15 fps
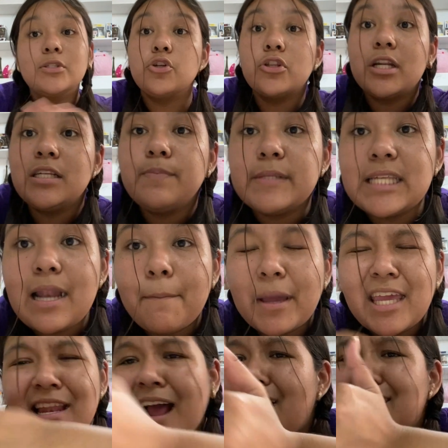no traspasa la
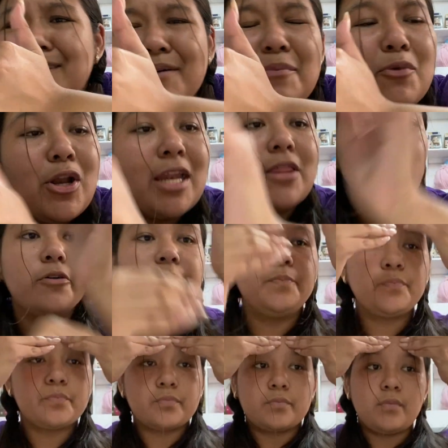página y se ve muy lindo.
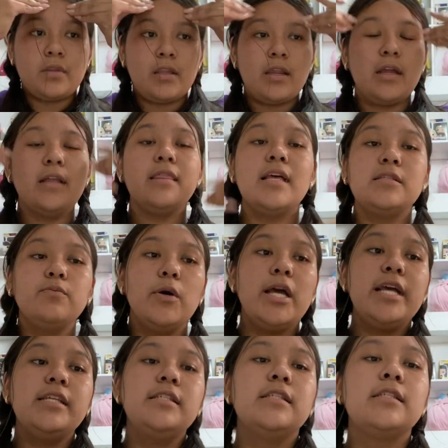
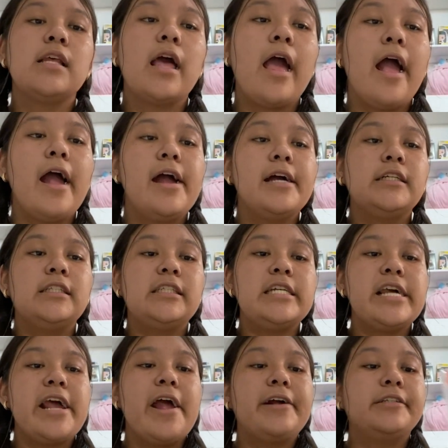Después,
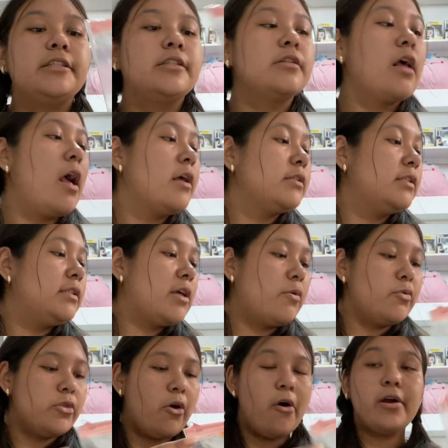eh,
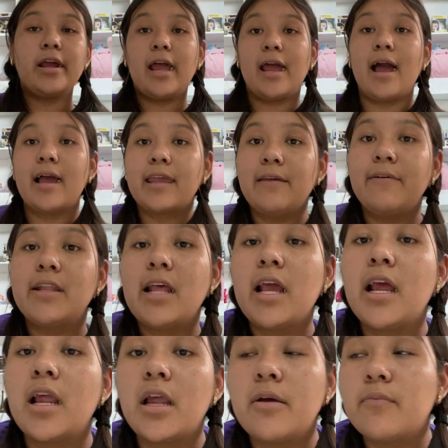segundo que aquí
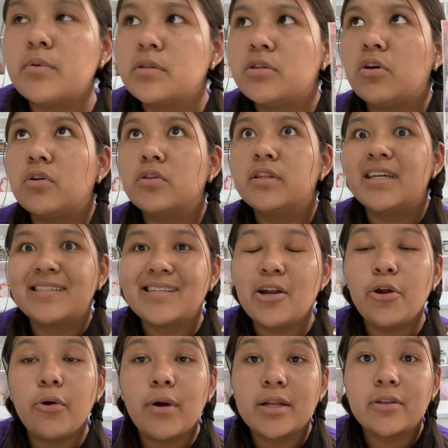viene, eh, no, tercero
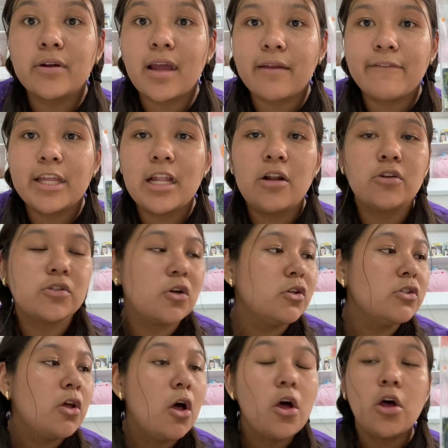y cuarto que aquí vienen los
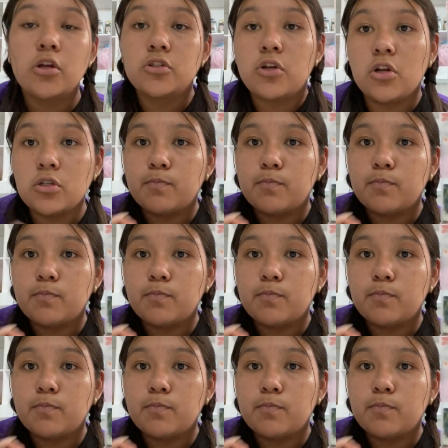dos son los